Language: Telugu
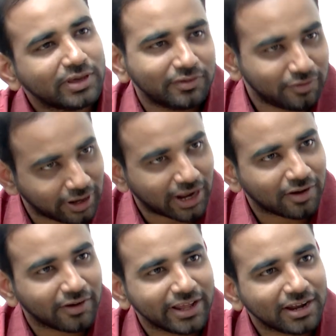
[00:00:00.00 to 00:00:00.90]
ఈ ఒక
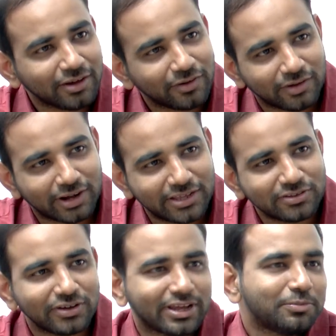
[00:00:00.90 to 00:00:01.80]
రకమైన ఒక
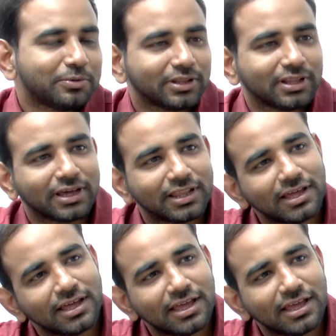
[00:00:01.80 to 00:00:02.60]
రేంజ్లోకి వెళ్ళిపోతుంది కదా